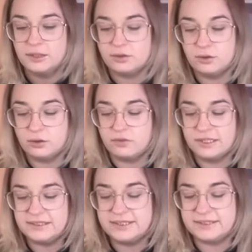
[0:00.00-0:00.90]
Donc on
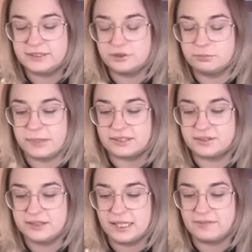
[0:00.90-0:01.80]
voit ici que c'est une
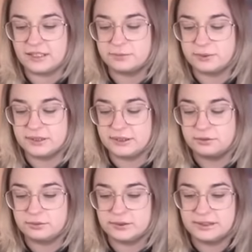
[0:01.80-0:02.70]
personne qui a vachement des
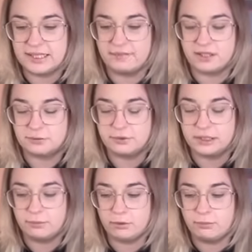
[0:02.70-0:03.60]
soucis, qui a vachement
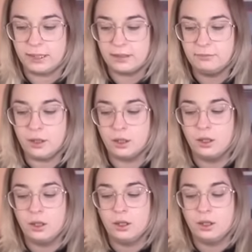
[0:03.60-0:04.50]
des problèmes
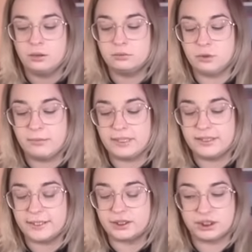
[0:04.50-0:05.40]
de
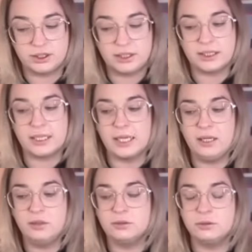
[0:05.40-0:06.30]
manière
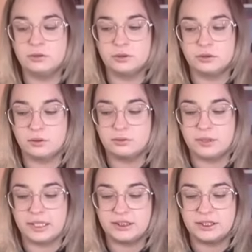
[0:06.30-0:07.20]
générale, dans son
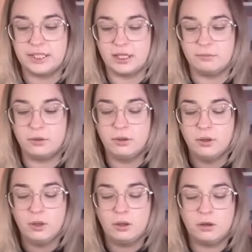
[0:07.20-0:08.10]
entourage également.
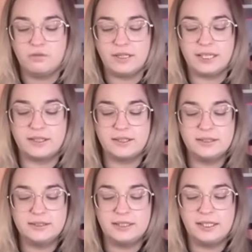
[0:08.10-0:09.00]
On voit
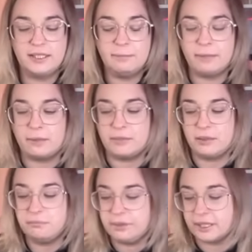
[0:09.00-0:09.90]
quelqu'un qui est pas
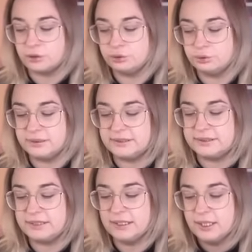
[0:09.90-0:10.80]
mal perdu
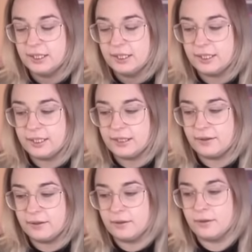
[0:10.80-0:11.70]
ici et
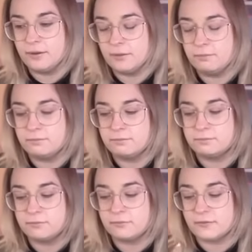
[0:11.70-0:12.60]
euh,
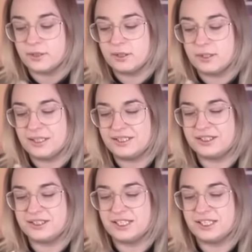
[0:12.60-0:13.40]
j'ai